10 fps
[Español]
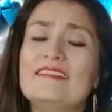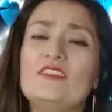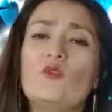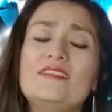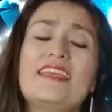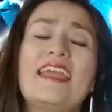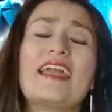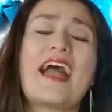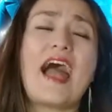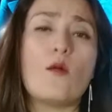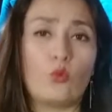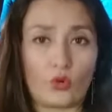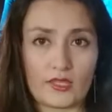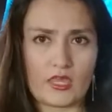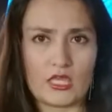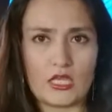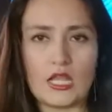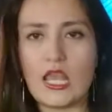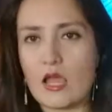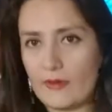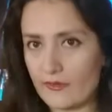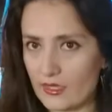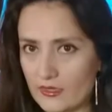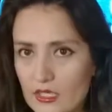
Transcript: si no es que aburrida, la verdad.